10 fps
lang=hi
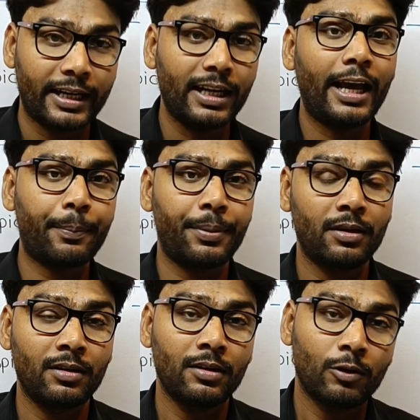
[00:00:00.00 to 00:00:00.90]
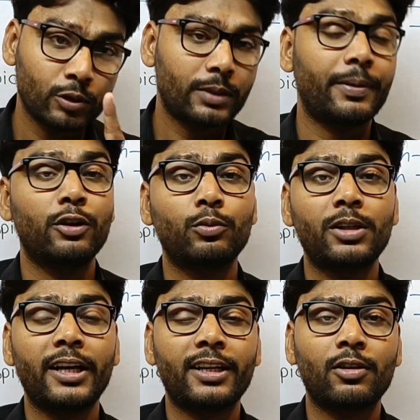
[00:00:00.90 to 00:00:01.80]
है ना ऐप उसे पहले
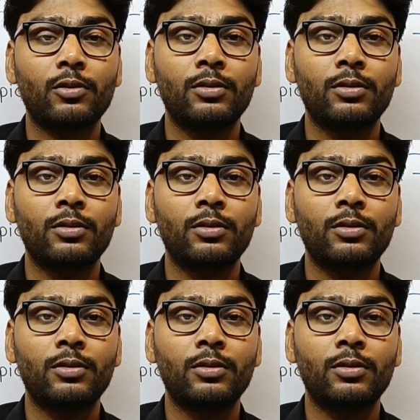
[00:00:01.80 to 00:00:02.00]
तुम डिलीट